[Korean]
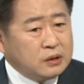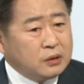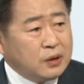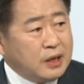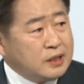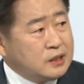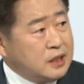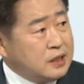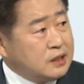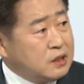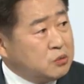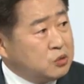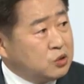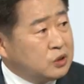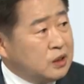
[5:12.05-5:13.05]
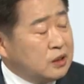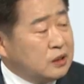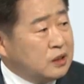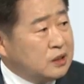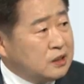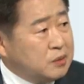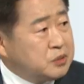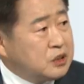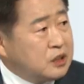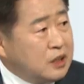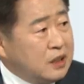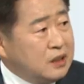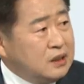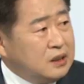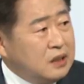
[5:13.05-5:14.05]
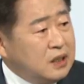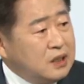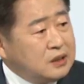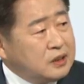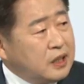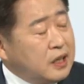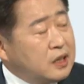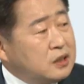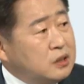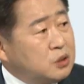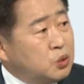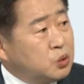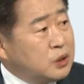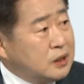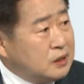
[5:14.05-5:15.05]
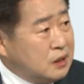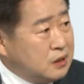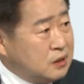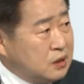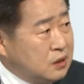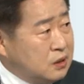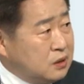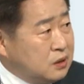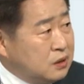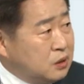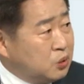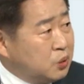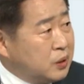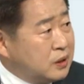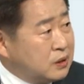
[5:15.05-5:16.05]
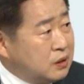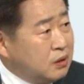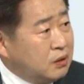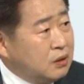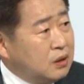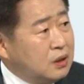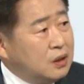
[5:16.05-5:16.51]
그리고 아시안 사무국장 등이 참석하는 세계 지도자 세션 등을 통해서